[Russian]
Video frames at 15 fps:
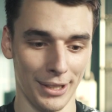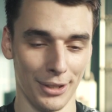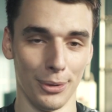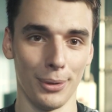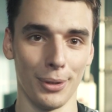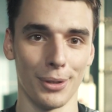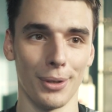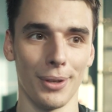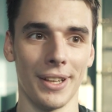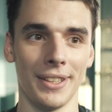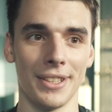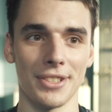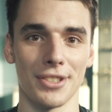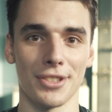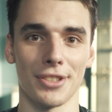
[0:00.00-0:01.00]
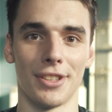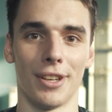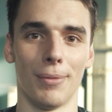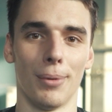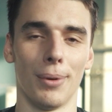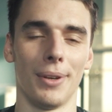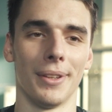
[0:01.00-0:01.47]
Ну, игрой, конечно же,
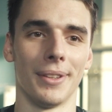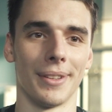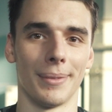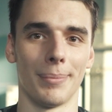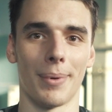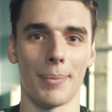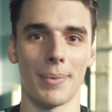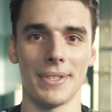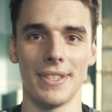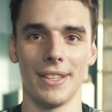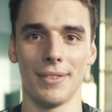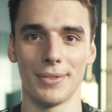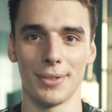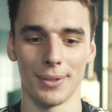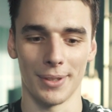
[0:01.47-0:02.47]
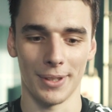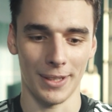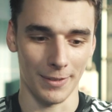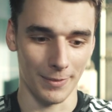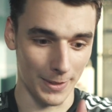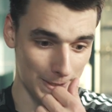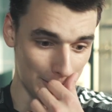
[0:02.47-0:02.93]
доволен. Победили
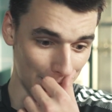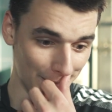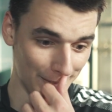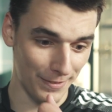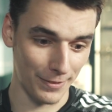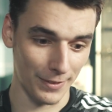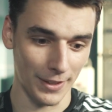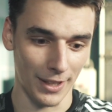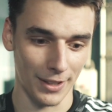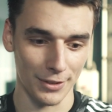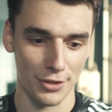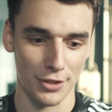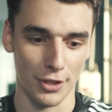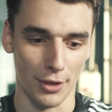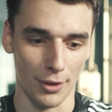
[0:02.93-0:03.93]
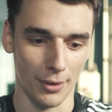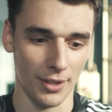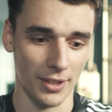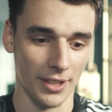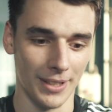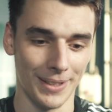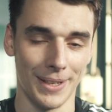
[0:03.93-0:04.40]
все-таки, вышли в финал
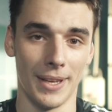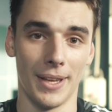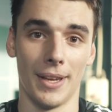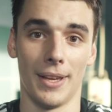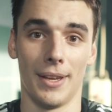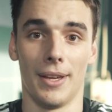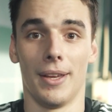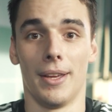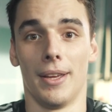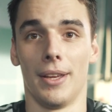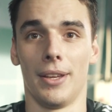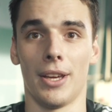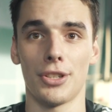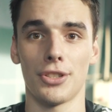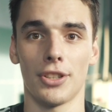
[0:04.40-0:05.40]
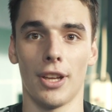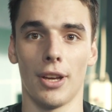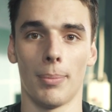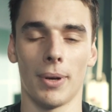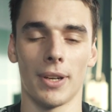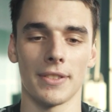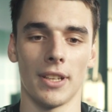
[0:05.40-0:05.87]
четырех. Я
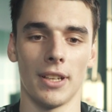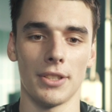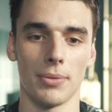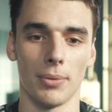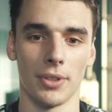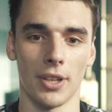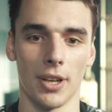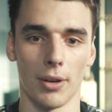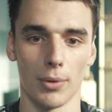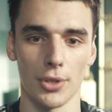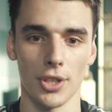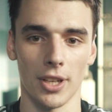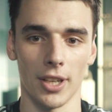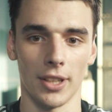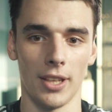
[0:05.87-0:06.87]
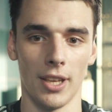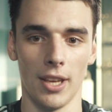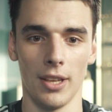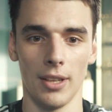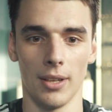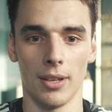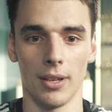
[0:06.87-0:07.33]
считаю, показали сегодня хороший
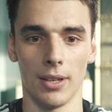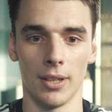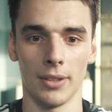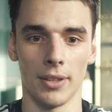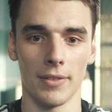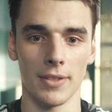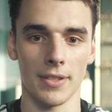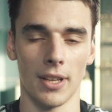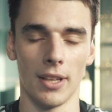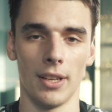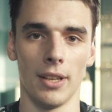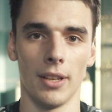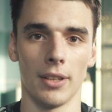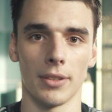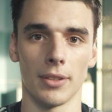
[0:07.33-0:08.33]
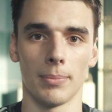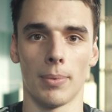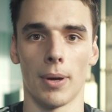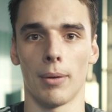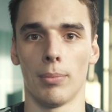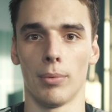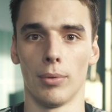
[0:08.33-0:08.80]
хоккей, а, навязали
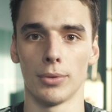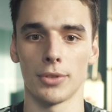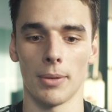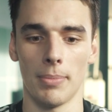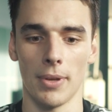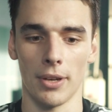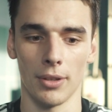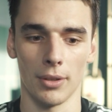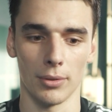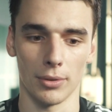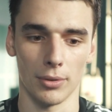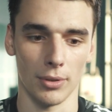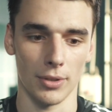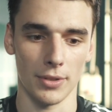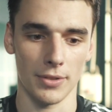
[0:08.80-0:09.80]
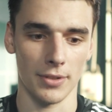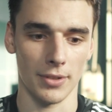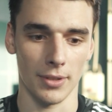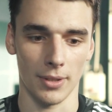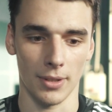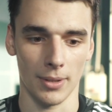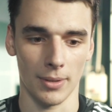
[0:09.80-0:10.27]
борьбу сопернику, то есть
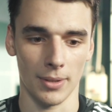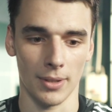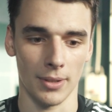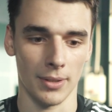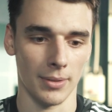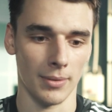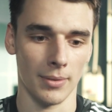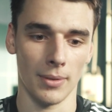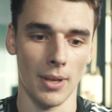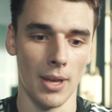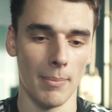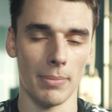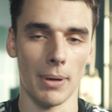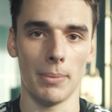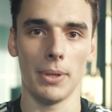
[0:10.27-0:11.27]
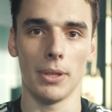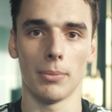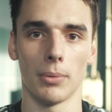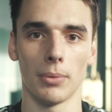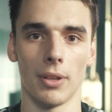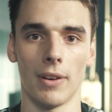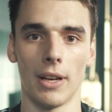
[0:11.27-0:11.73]
э, по
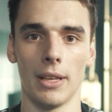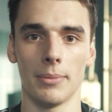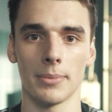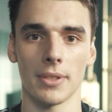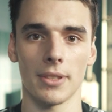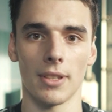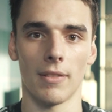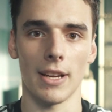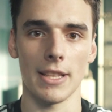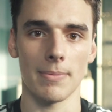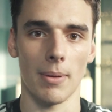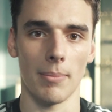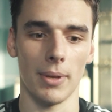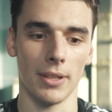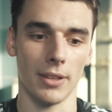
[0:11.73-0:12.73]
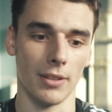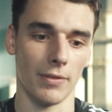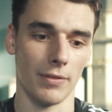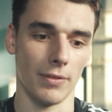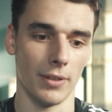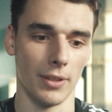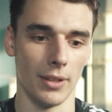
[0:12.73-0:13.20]
минимуму давали им создавать
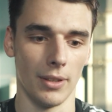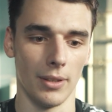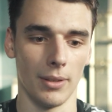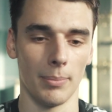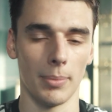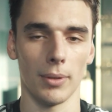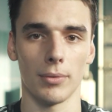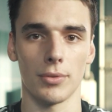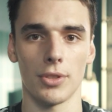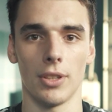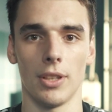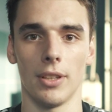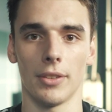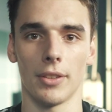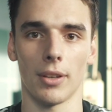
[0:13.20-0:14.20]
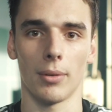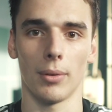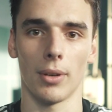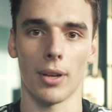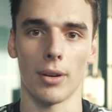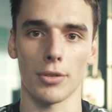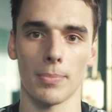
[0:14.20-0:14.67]
моментов и получили
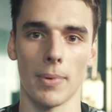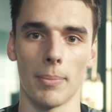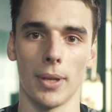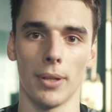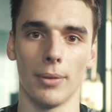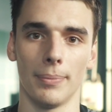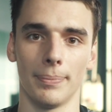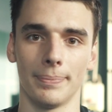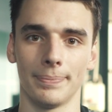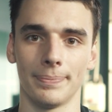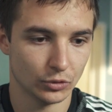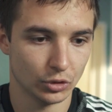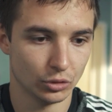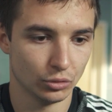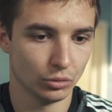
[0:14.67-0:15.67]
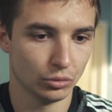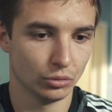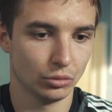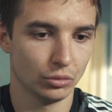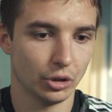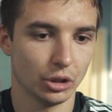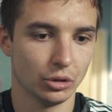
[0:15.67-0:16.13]
такую хорошую победу.
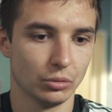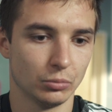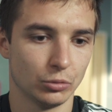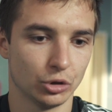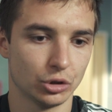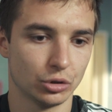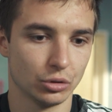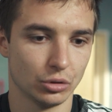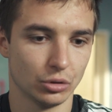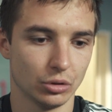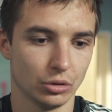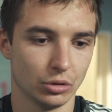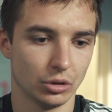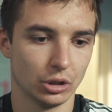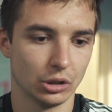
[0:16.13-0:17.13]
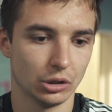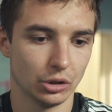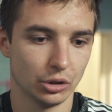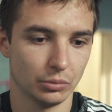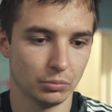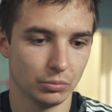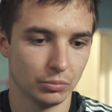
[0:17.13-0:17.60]
Ну, я думаю, что
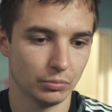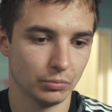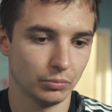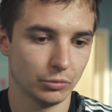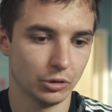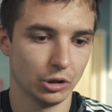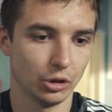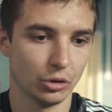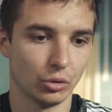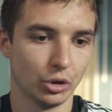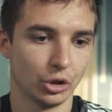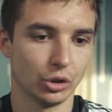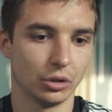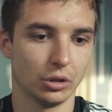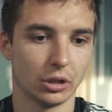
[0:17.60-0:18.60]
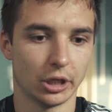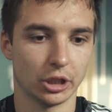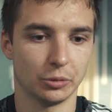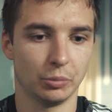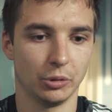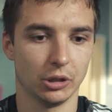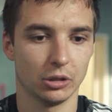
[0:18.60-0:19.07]
это далеко еще не
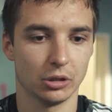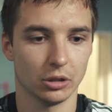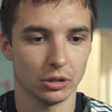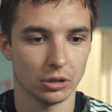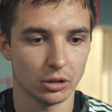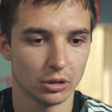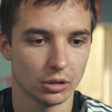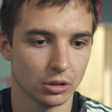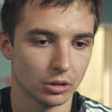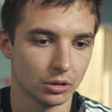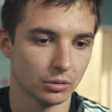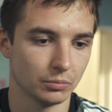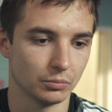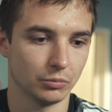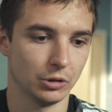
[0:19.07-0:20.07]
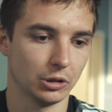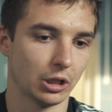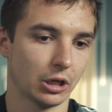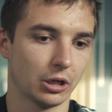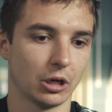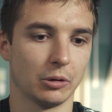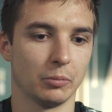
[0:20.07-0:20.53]
наш пик, э, не
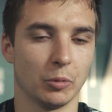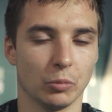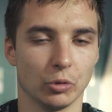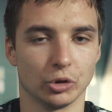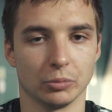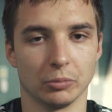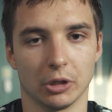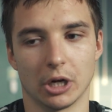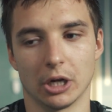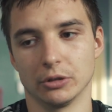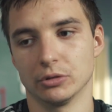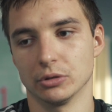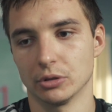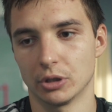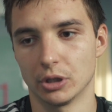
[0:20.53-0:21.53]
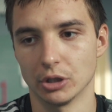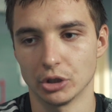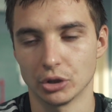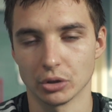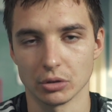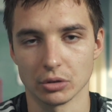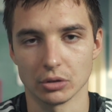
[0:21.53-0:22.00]
так, как мы можем играть, все-таки
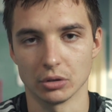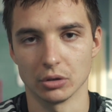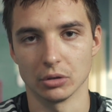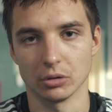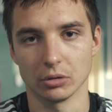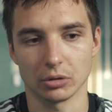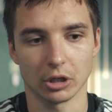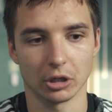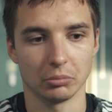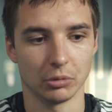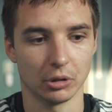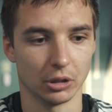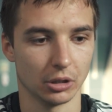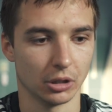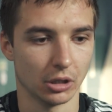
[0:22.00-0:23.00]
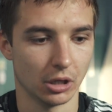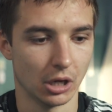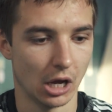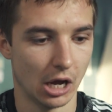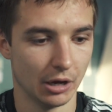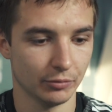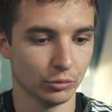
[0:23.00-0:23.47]
еще э, как бы
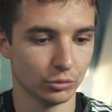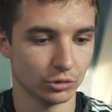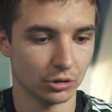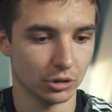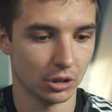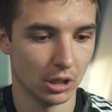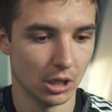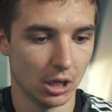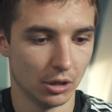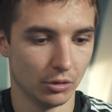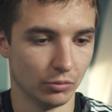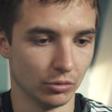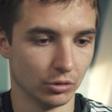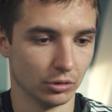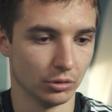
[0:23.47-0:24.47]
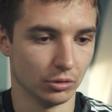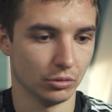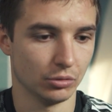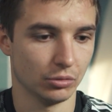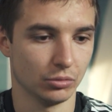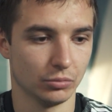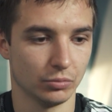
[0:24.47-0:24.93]
август, вот,
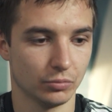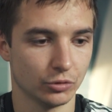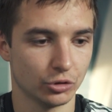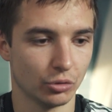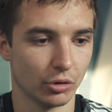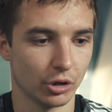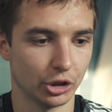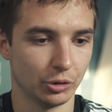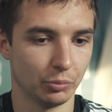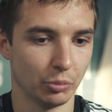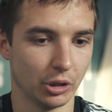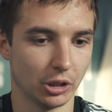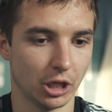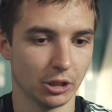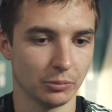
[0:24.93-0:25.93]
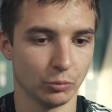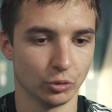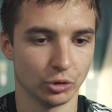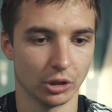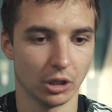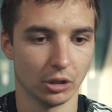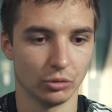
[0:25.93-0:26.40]
но скоро чемпионат, мы
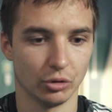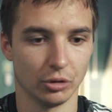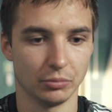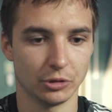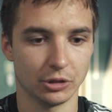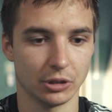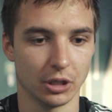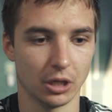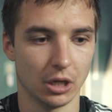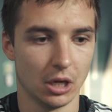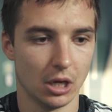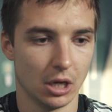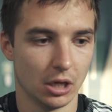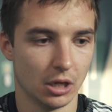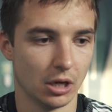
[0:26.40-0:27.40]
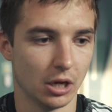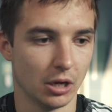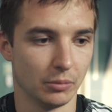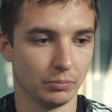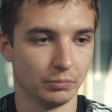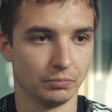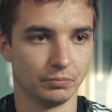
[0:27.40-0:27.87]
уже готовимся,
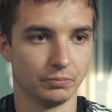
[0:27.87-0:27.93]
а,